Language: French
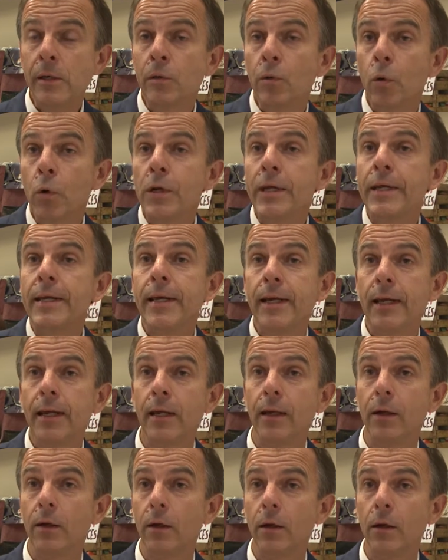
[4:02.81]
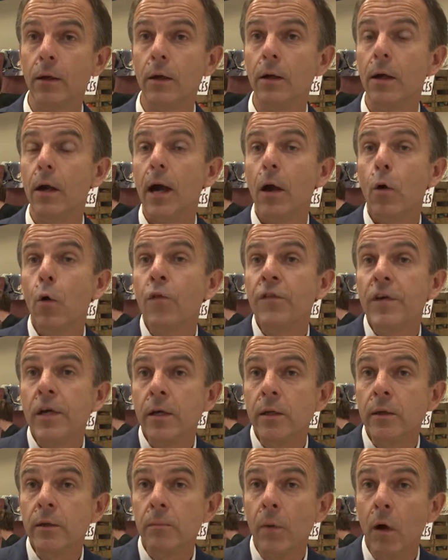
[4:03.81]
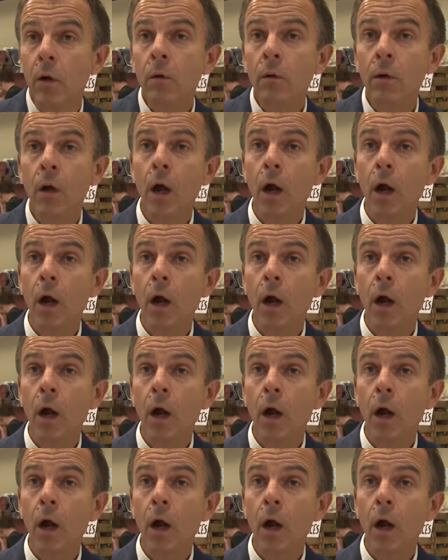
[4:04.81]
sont liés euh, au vieillissement.